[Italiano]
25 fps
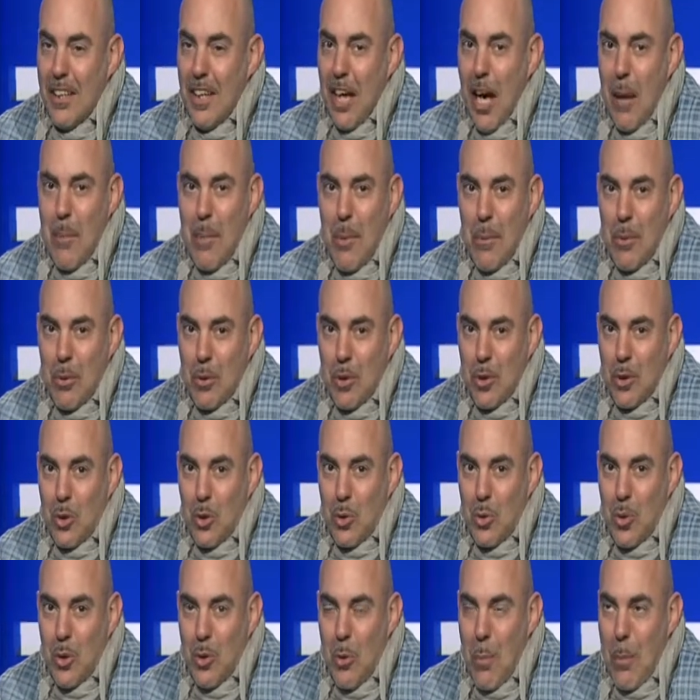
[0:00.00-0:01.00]
Abbiamo trovato
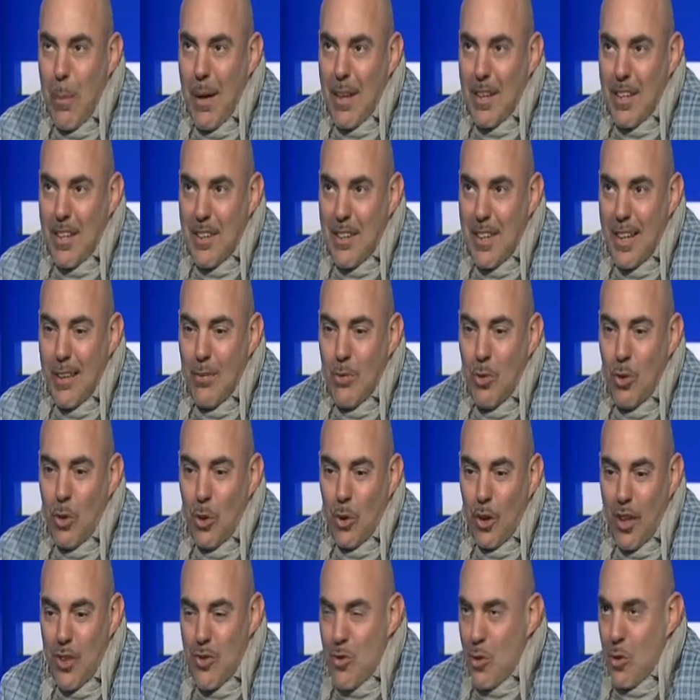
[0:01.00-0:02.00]
due compagne di
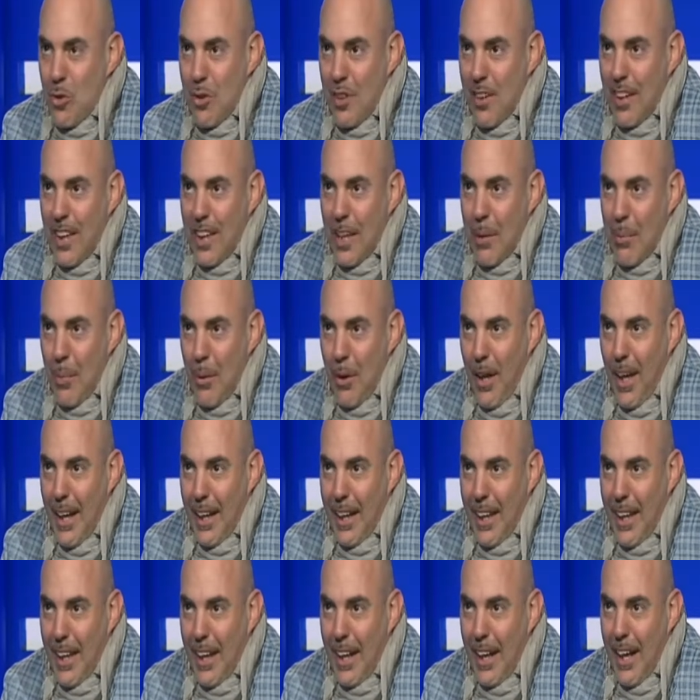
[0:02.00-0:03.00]
lavoro che sono diventate poi
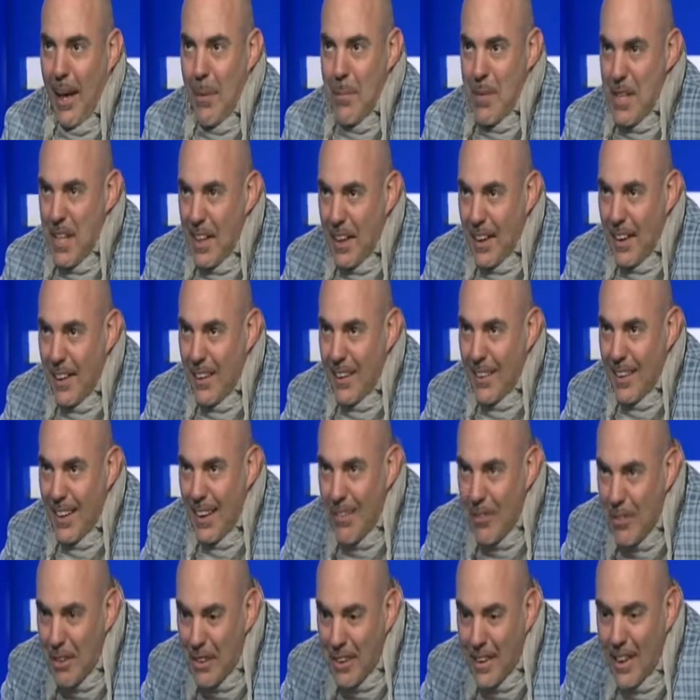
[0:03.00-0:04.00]
anche amiche
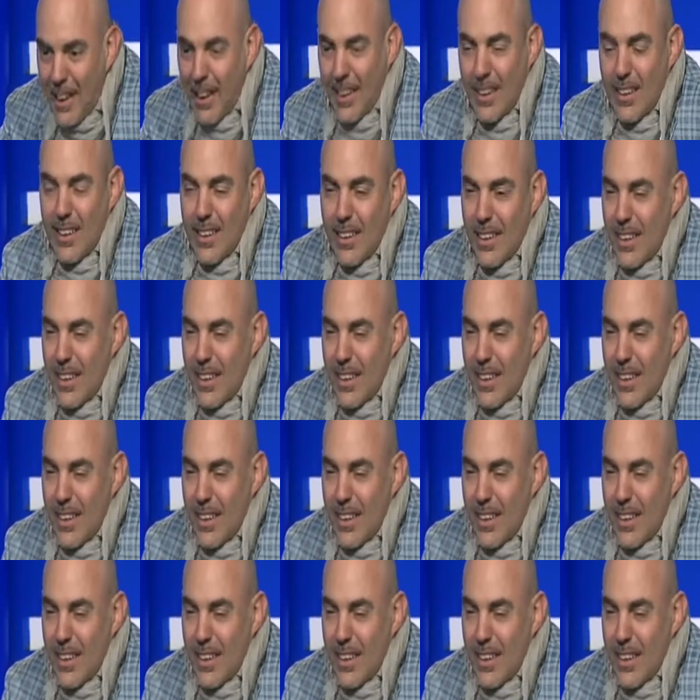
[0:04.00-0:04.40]
nella vita.